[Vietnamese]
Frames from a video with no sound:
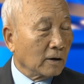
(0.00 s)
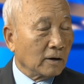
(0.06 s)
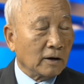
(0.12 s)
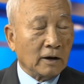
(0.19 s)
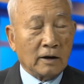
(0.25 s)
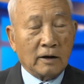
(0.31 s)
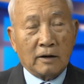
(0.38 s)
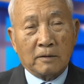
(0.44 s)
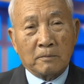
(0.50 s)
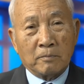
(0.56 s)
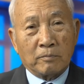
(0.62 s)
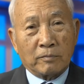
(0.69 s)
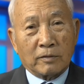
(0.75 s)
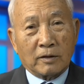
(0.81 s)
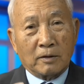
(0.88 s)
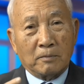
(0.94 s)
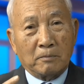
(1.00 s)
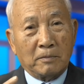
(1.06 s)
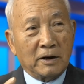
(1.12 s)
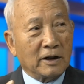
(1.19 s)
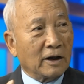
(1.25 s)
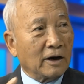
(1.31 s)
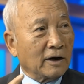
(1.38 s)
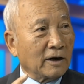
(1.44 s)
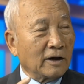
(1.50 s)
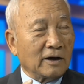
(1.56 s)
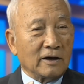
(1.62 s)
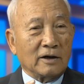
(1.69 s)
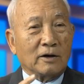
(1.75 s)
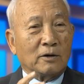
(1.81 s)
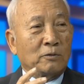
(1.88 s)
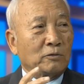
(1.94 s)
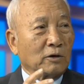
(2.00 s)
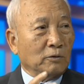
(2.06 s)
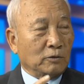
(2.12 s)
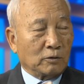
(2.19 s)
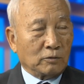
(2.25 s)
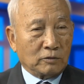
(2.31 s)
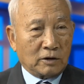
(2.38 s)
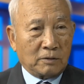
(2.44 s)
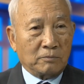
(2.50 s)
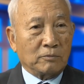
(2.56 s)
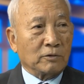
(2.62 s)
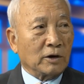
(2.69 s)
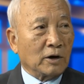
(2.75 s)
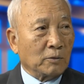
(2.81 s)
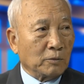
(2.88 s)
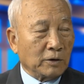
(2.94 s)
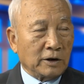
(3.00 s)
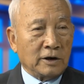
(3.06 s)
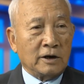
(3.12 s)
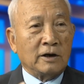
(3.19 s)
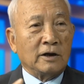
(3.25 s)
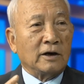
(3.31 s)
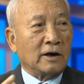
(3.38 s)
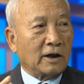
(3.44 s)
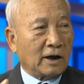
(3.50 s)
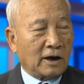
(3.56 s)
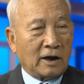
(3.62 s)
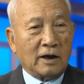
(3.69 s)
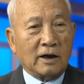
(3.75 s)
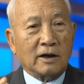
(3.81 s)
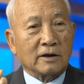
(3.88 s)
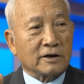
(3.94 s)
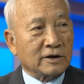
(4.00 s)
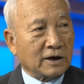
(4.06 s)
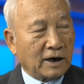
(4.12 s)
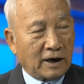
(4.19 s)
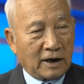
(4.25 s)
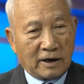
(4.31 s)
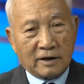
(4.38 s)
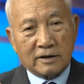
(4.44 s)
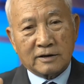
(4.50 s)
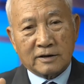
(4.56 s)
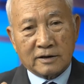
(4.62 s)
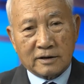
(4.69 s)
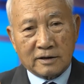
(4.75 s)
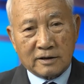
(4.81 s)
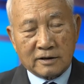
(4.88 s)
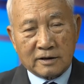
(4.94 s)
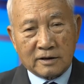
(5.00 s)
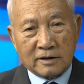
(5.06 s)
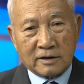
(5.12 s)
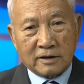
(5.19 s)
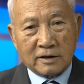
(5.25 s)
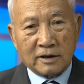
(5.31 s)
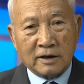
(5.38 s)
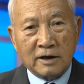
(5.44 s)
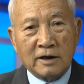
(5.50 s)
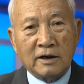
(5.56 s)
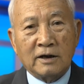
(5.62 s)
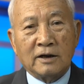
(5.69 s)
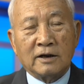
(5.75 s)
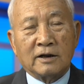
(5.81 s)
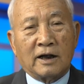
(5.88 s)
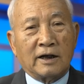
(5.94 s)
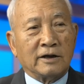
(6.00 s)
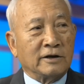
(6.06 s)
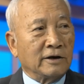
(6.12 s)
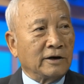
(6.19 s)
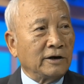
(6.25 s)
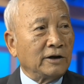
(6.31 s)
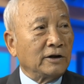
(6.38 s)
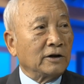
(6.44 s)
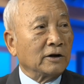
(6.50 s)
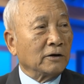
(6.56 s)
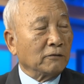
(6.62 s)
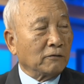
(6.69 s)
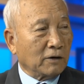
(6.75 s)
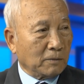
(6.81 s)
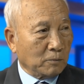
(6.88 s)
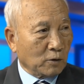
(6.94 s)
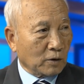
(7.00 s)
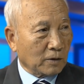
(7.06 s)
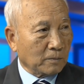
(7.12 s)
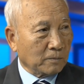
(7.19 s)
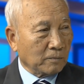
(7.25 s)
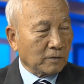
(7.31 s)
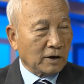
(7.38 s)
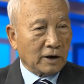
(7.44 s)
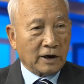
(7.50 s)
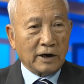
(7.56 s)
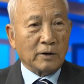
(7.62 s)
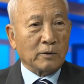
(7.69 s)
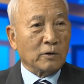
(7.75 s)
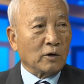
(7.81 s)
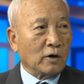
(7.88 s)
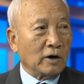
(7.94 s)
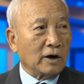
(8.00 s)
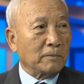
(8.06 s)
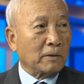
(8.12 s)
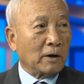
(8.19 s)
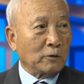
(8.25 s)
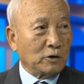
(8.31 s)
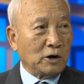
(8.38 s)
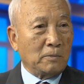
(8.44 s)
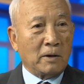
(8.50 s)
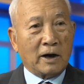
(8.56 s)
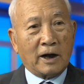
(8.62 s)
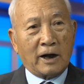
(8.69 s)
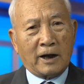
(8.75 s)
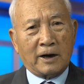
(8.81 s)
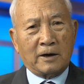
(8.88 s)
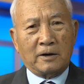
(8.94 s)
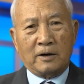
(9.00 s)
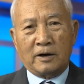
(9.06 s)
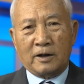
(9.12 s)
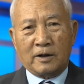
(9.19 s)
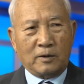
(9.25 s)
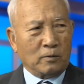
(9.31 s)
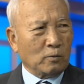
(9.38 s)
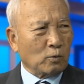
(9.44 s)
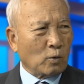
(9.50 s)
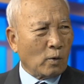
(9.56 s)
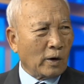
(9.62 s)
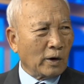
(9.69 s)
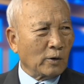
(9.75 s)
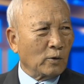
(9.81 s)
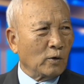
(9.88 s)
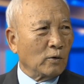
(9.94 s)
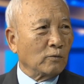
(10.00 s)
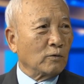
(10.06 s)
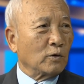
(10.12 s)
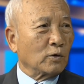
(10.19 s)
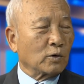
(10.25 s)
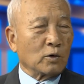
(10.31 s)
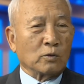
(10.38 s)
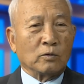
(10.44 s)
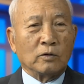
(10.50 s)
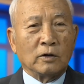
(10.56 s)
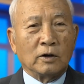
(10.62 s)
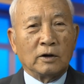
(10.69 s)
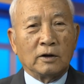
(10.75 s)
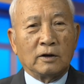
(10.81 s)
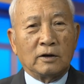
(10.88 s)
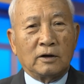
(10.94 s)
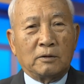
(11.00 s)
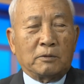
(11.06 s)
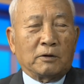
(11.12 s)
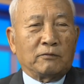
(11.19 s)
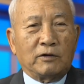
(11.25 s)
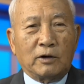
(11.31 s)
Thì bây giờ đó ông tổng thống Trump đồng ý là sẽ đi giải giới từng phần một. Thì cái vâng. điều đó là báo chí Bắc Hàn đã là hoan hô vô cùng. À. Là bởi vì